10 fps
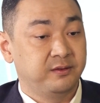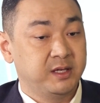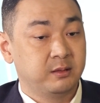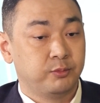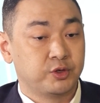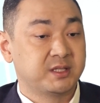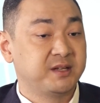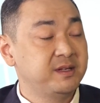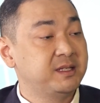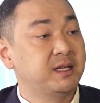ферм может
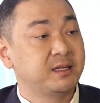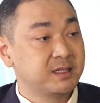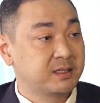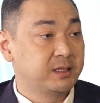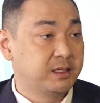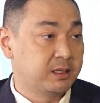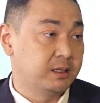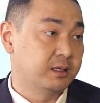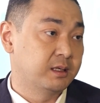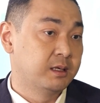зависеть от нескольких
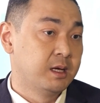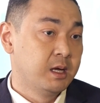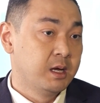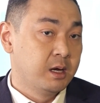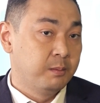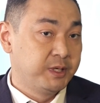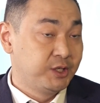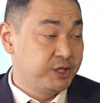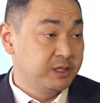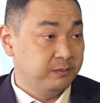э,
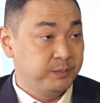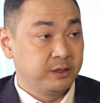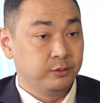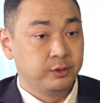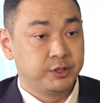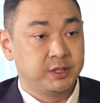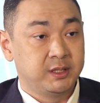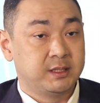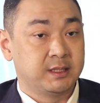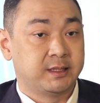причин. В первую
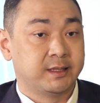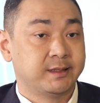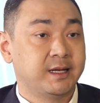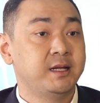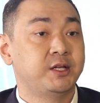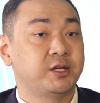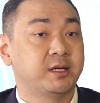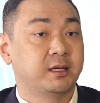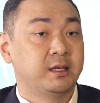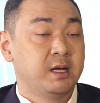очередь это
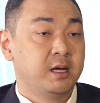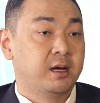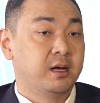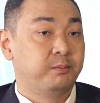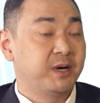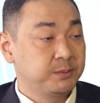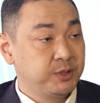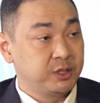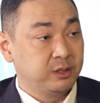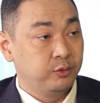наличие э,
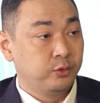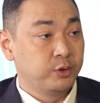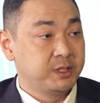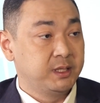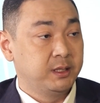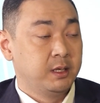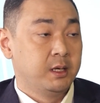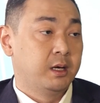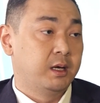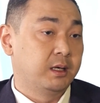пастбищных угодий,
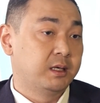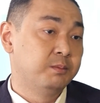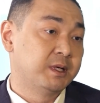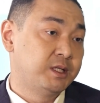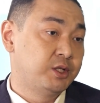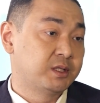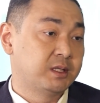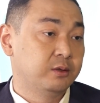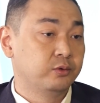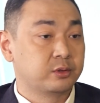э,
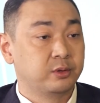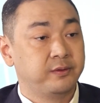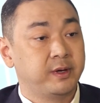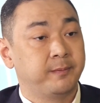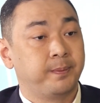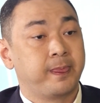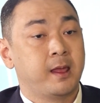климатические условия –